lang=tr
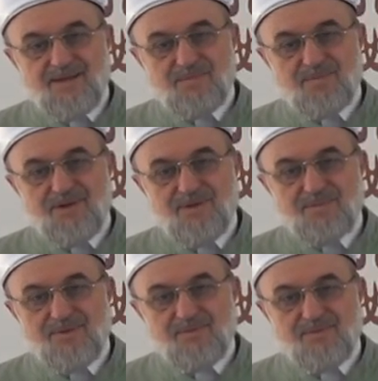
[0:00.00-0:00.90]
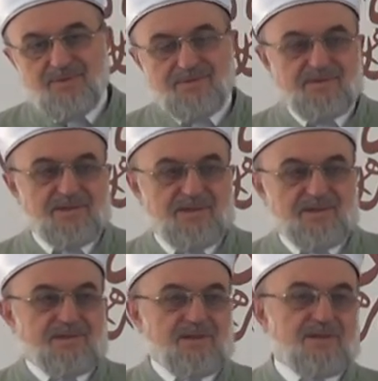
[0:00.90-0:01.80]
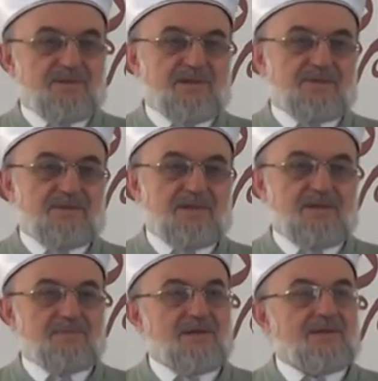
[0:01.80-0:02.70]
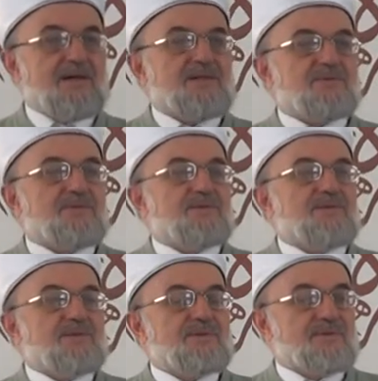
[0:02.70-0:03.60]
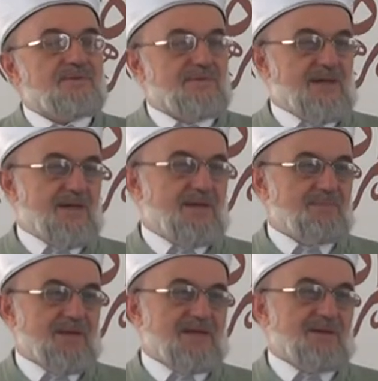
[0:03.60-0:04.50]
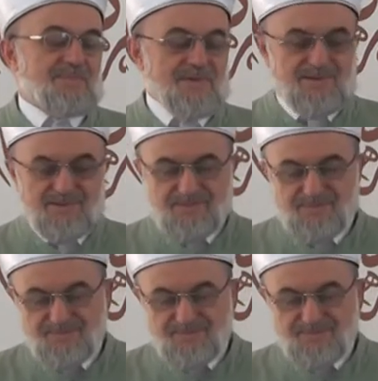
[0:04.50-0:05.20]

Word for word: Muhammed Mustafa sallallahu aleyhi ve sellem Allah'ın kulu ve peygamberidir.